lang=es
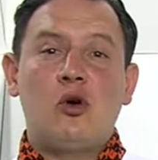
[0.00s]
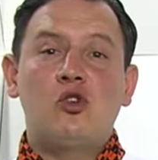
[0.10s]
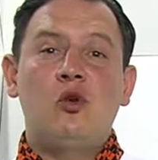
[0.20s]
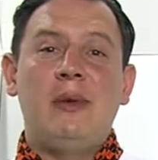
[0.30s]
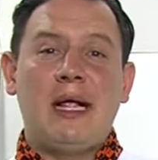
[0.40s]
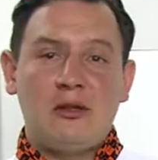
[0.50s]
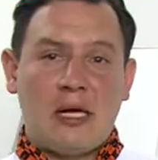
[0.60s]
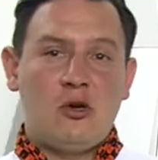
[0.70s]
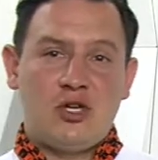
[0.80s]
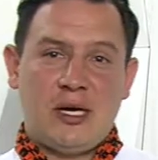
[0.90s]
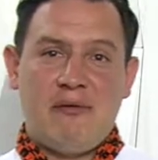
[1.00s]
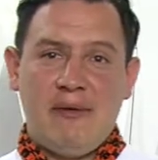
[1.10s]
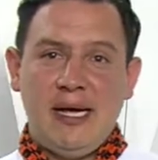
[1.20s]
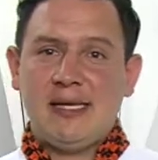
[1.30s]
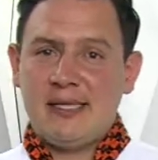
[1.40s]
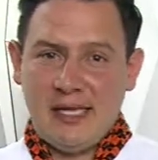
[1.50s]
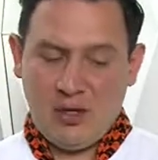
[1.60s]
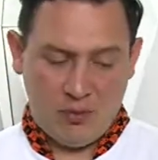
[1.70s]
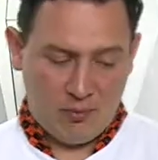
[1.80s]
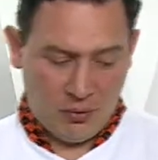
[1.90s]
consumir una lonchera fría sin
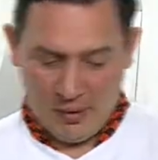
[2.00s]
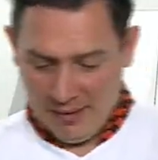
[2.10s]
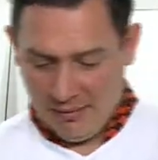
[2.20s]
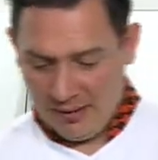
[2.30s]
ningún problema.